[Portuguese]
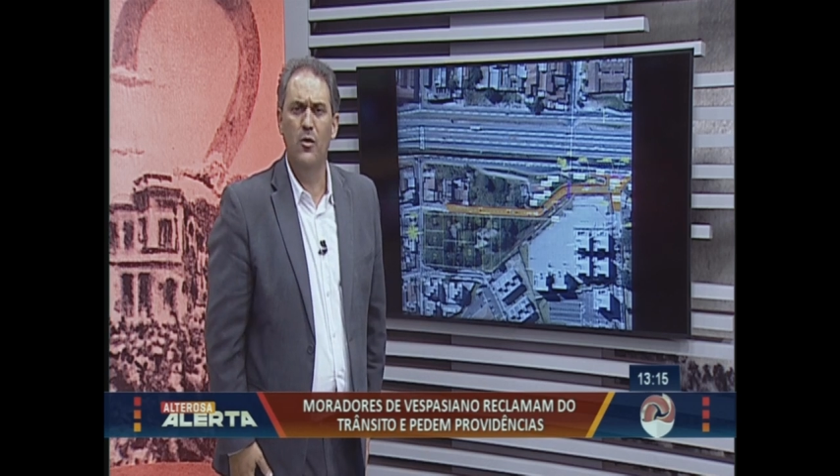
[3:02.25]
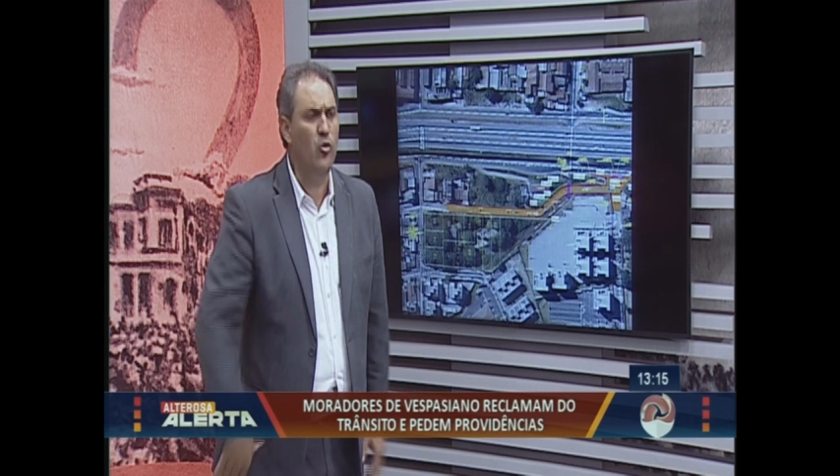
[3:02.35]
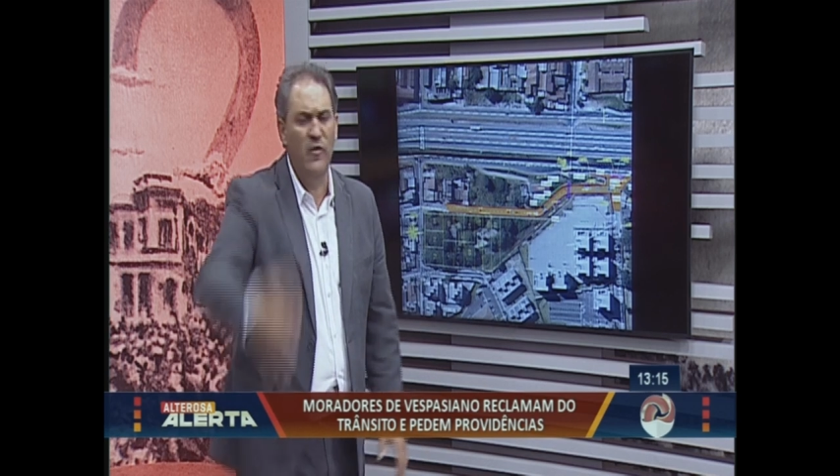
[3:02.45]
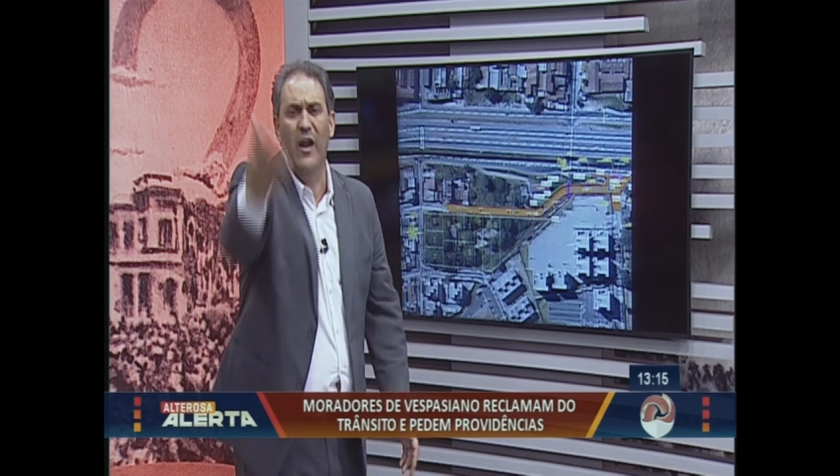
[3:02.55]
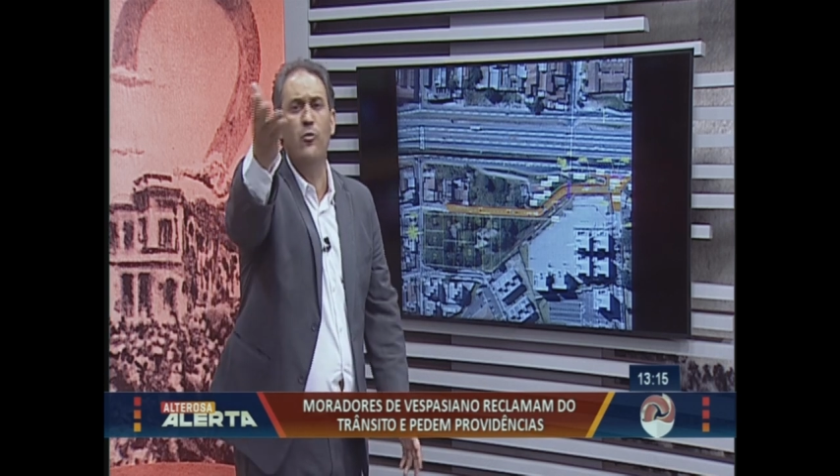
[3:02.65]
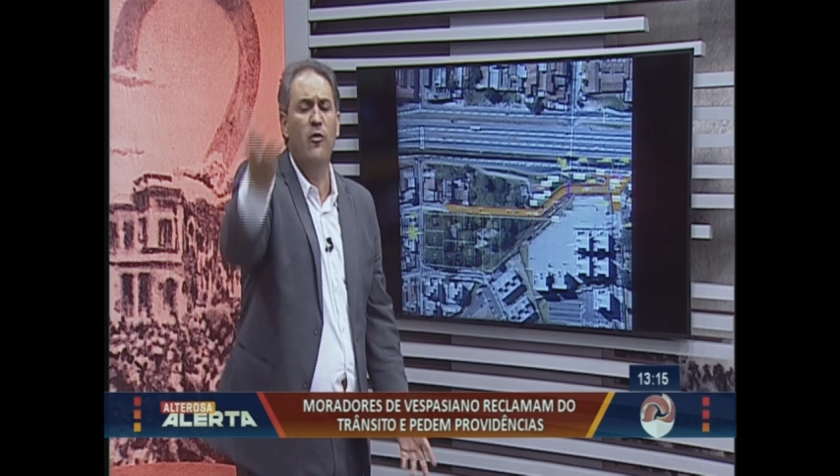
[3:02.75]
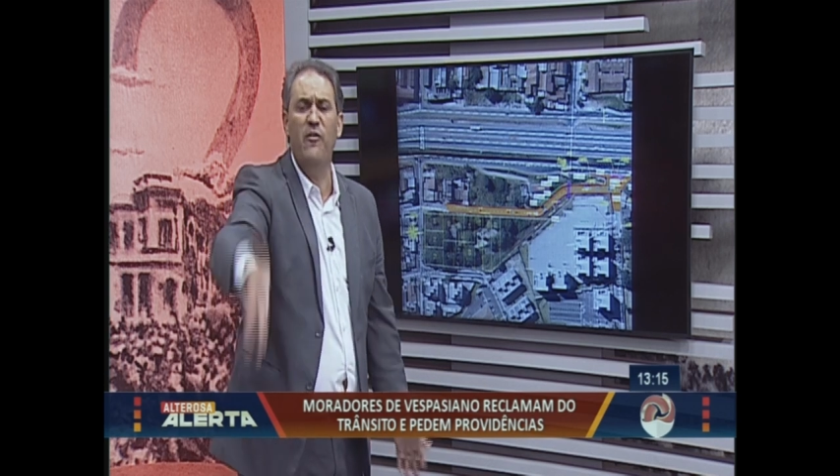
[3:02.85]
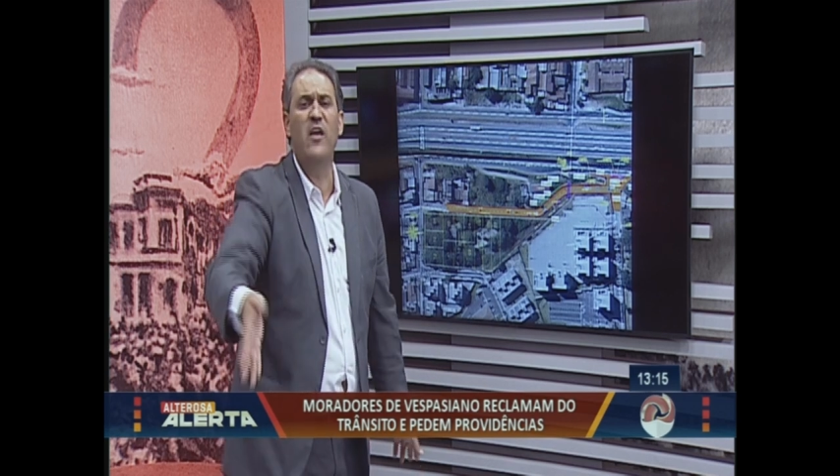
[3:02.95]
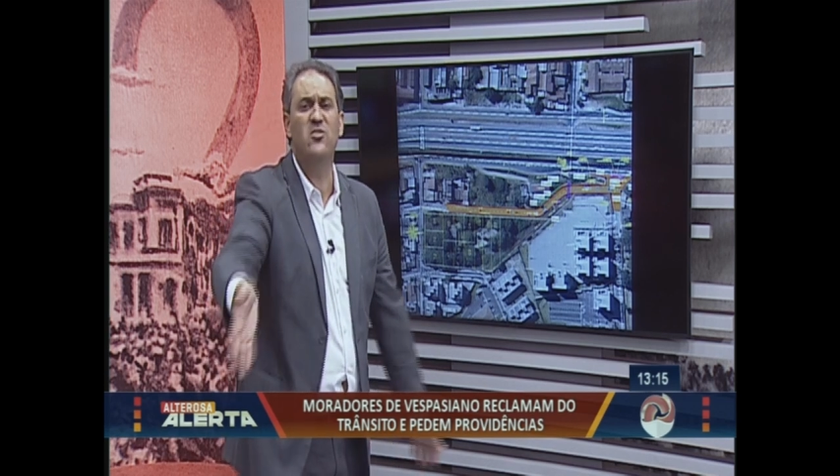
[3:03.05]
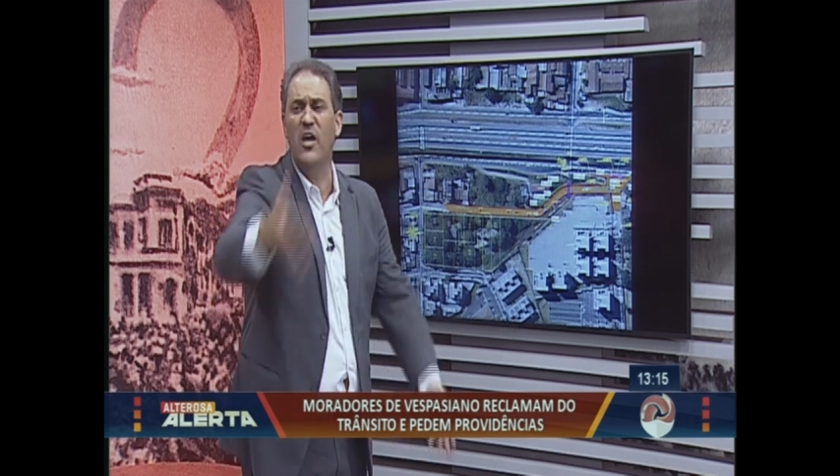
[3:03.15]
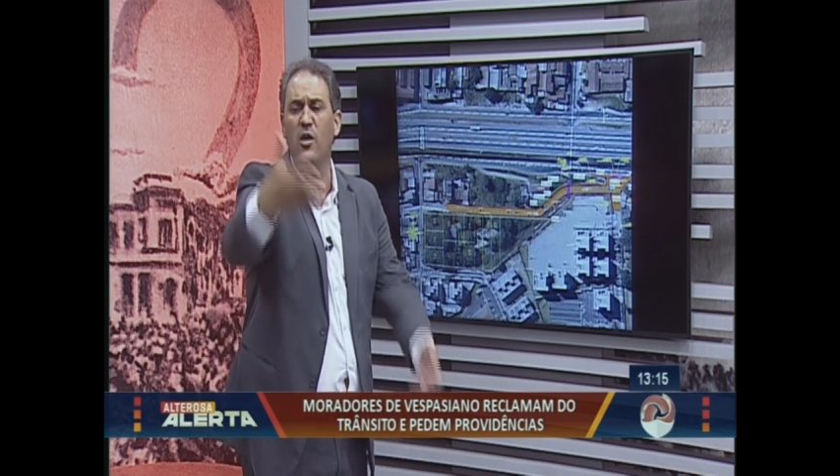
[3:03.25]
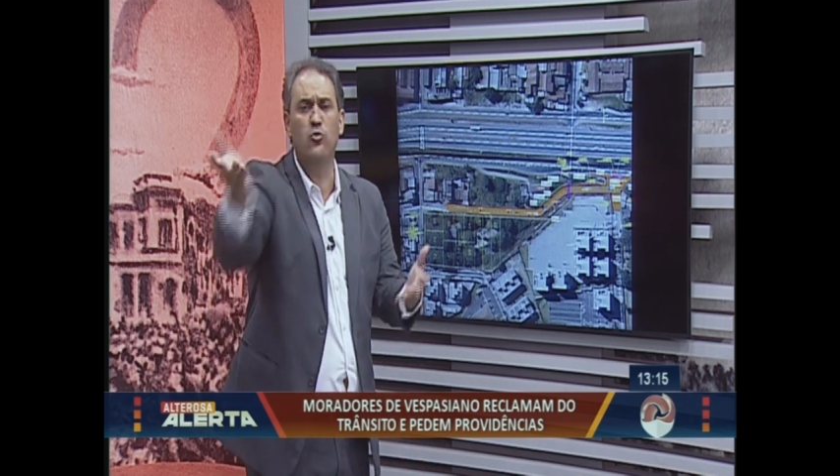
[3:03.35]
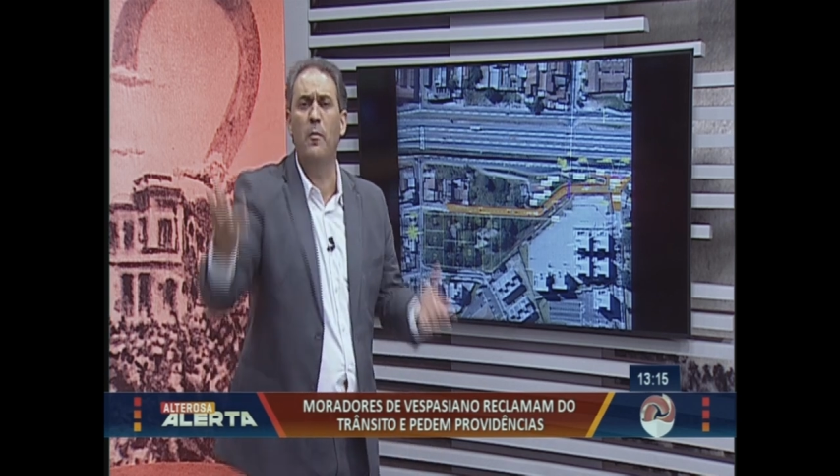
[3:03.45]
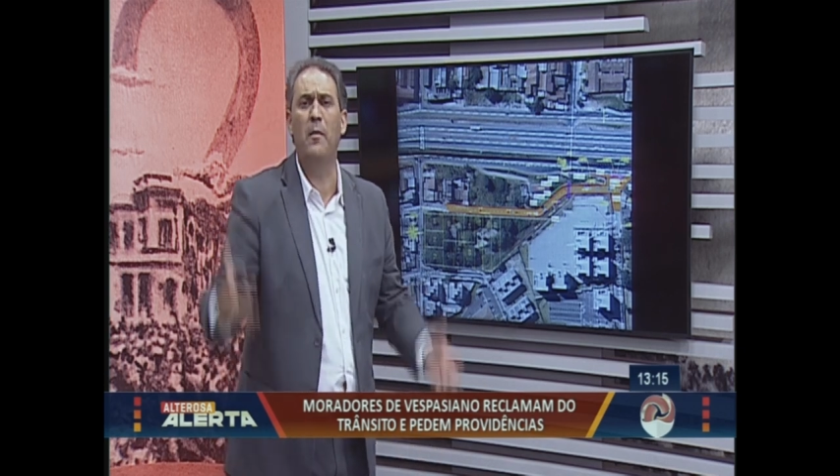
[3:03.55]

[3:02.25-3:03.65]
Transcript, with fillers: E o governador vê isso aí não